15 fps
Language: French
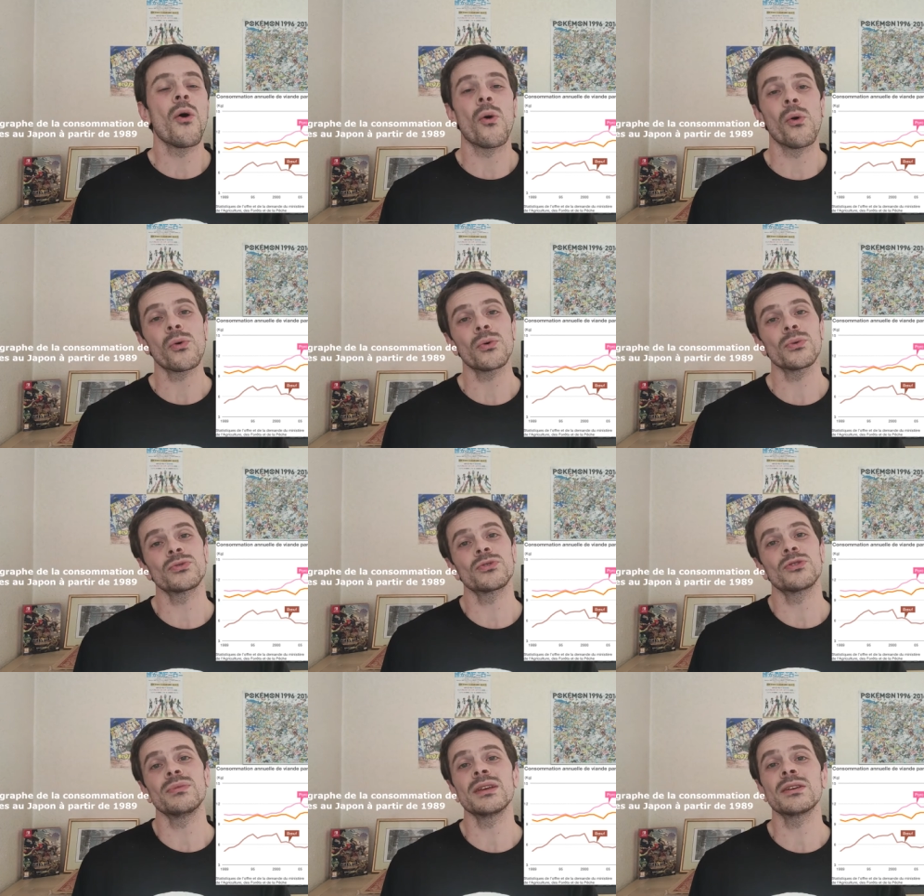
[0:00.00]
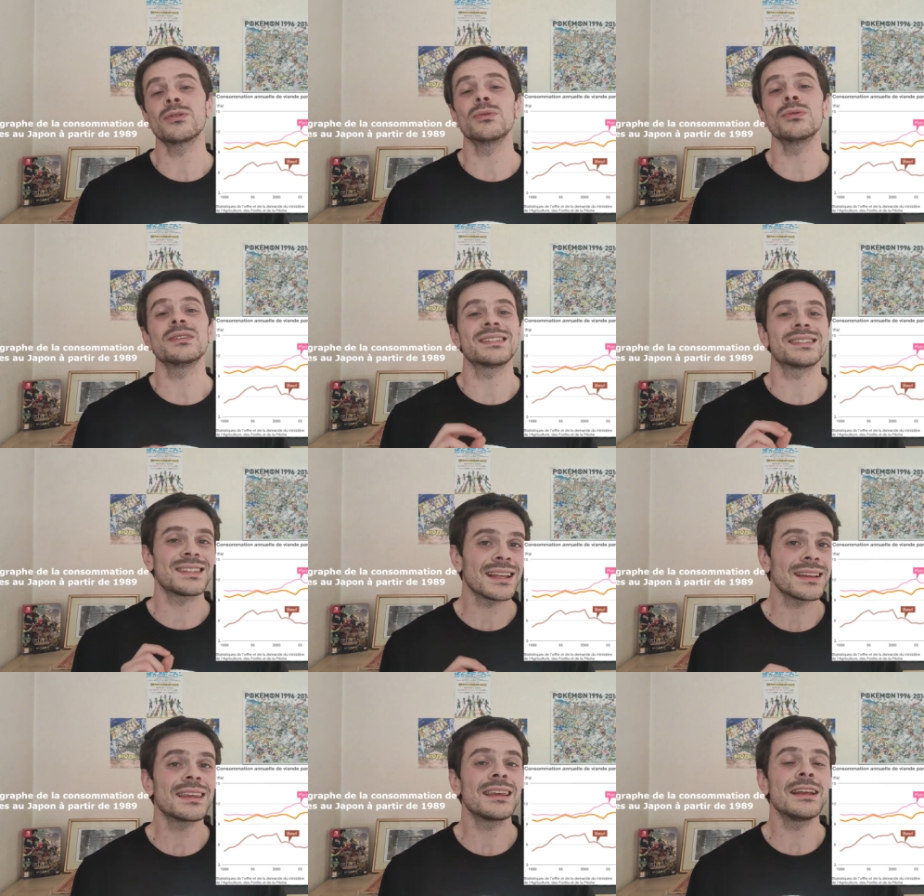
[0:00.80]
on consommait que
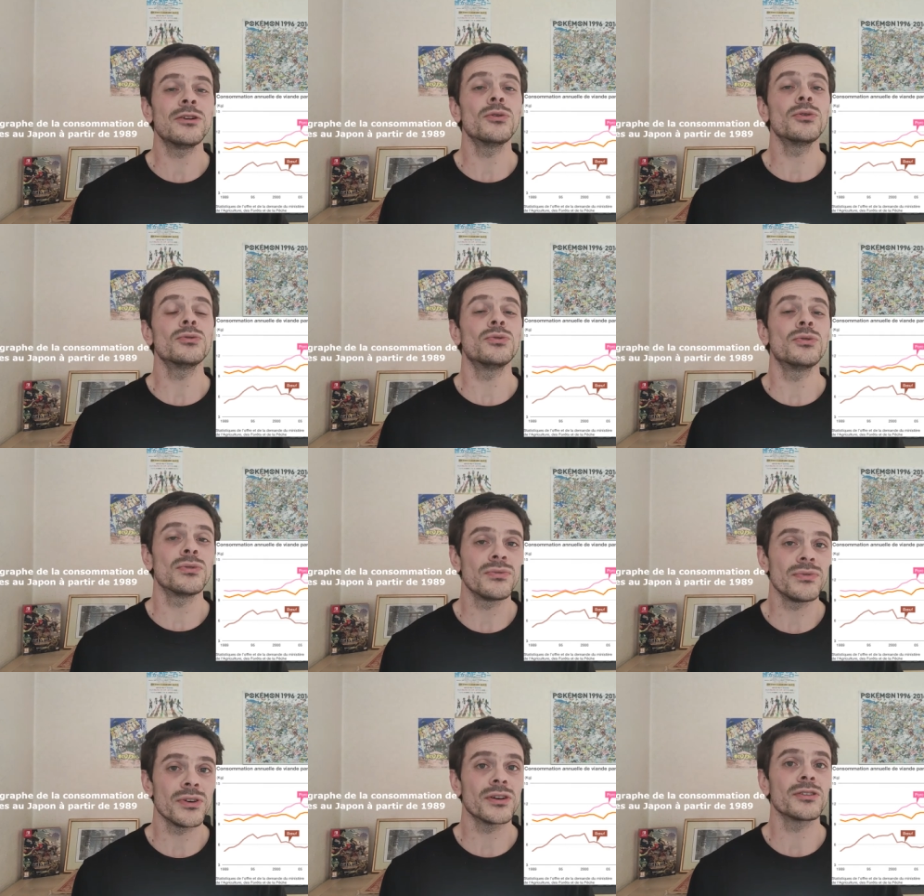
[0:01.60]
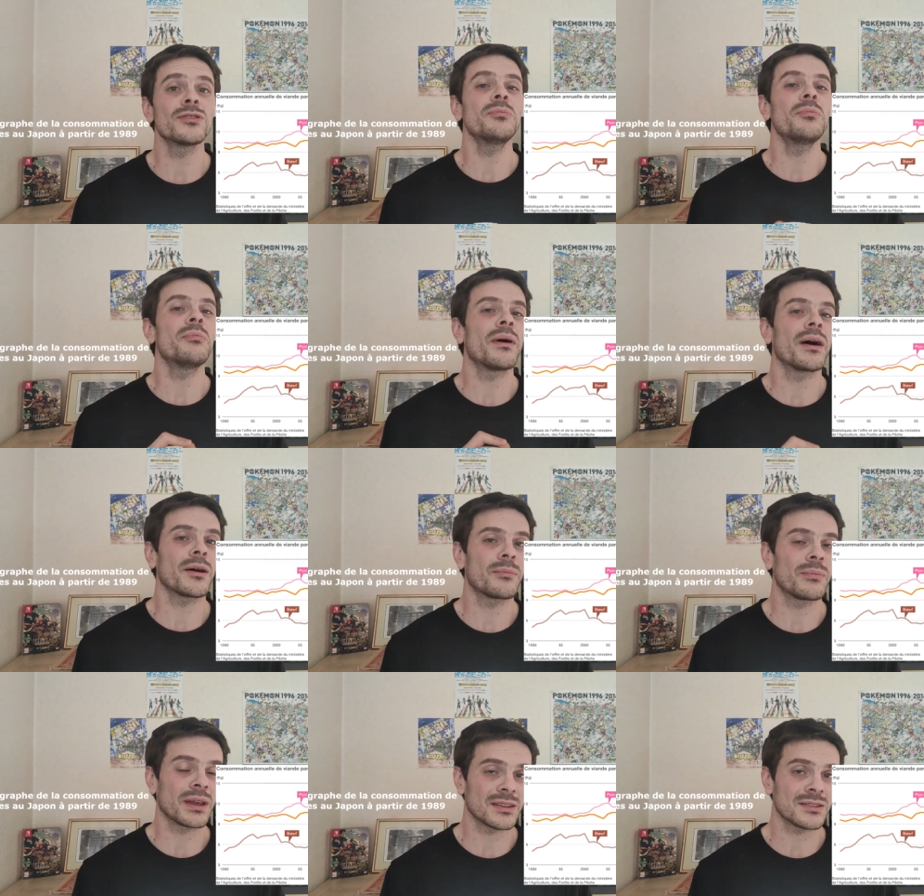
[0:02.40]
7 kg de viande
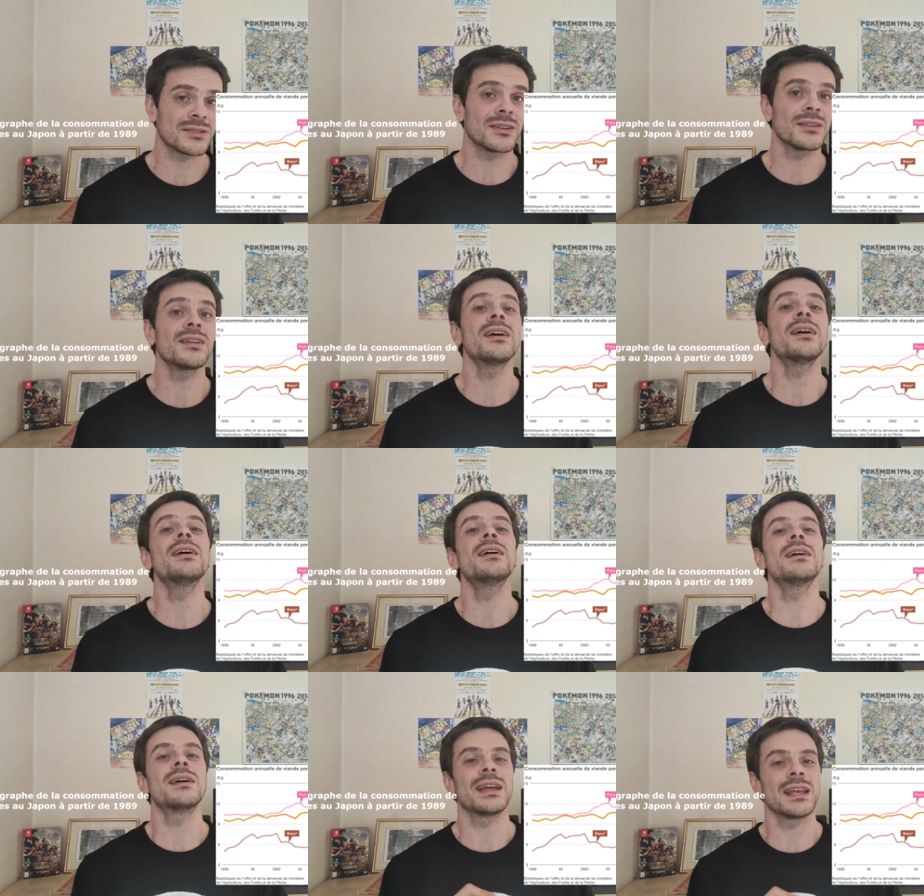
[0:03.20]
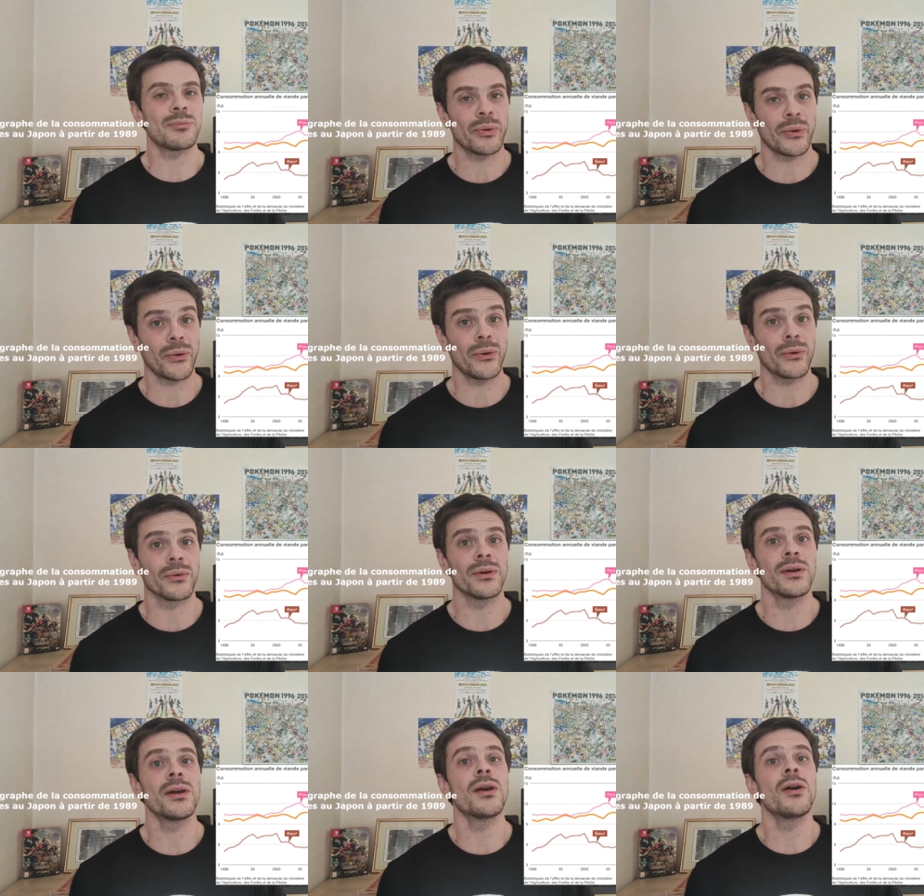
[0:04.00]
par personne et par
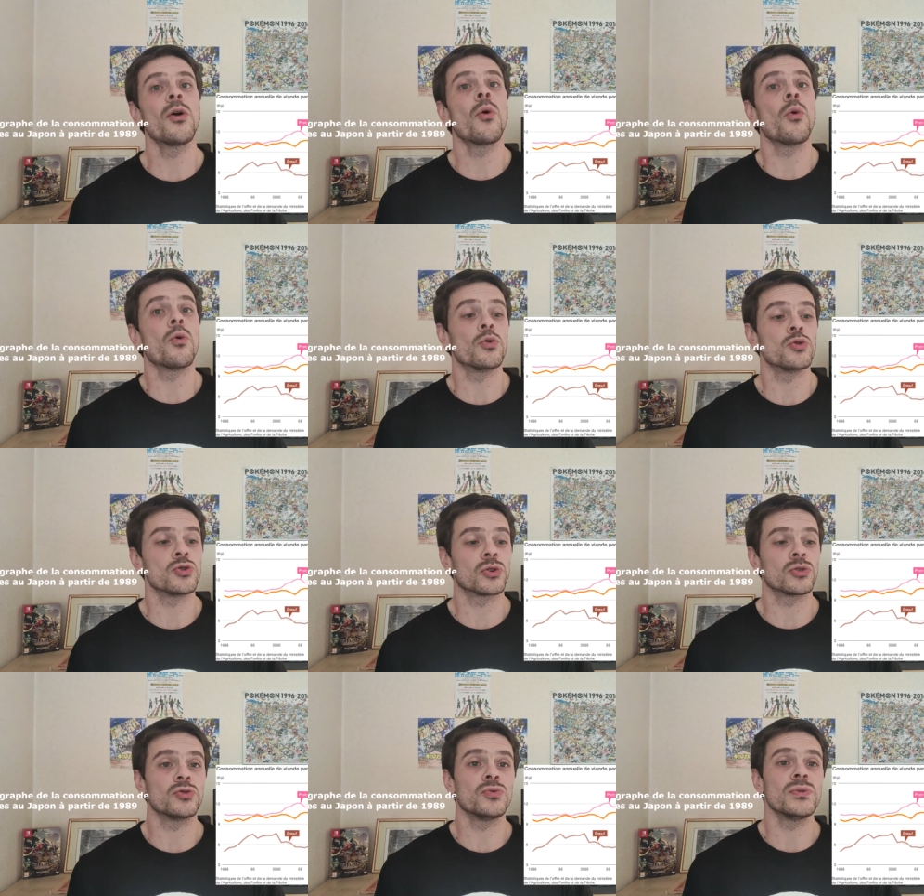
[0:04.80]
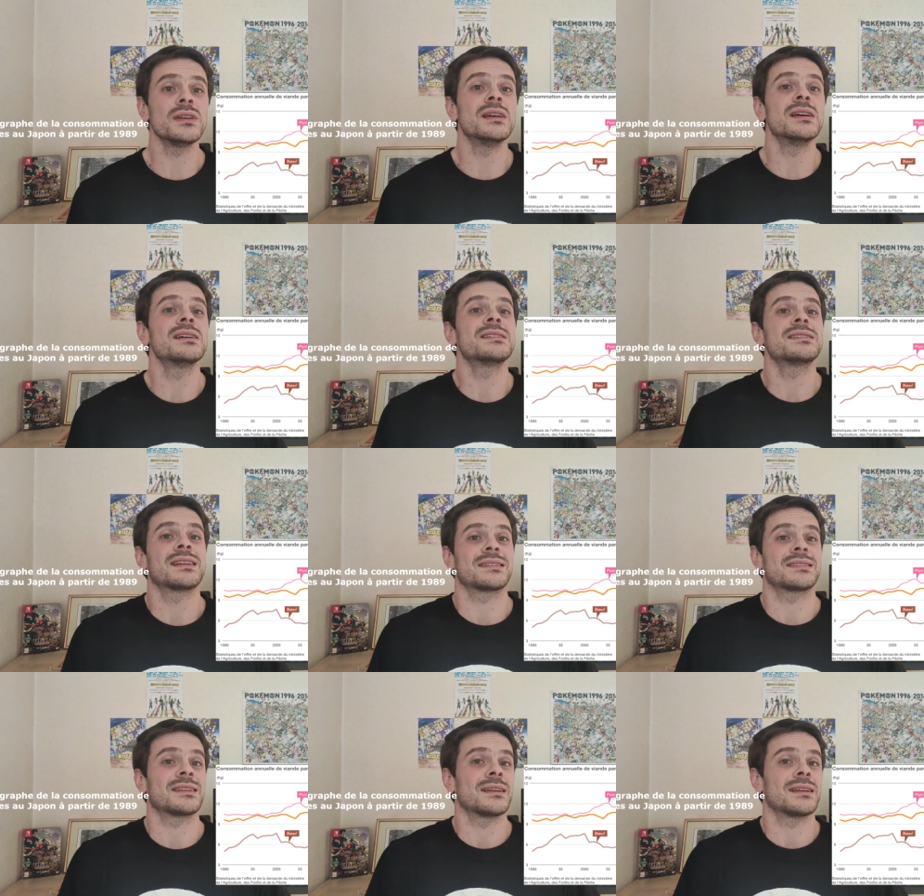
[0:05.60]
an. Aujourd'hui, ça,